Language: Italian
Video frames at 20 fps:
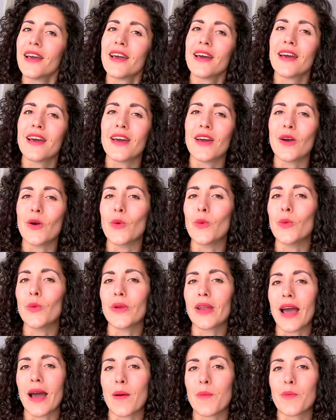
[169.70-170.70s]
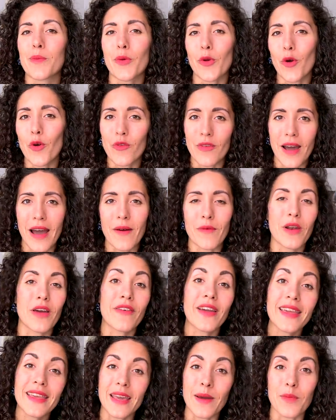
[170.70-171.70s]
eh, una prova, una
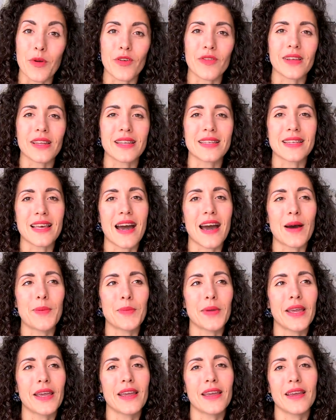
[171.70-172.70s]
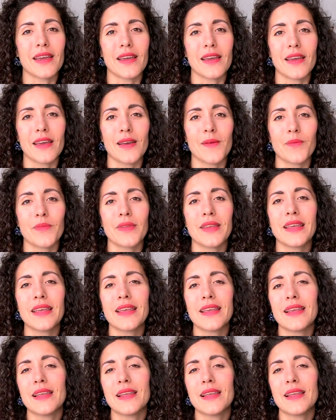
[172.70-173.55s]
vecchia prova d'esame, ehm,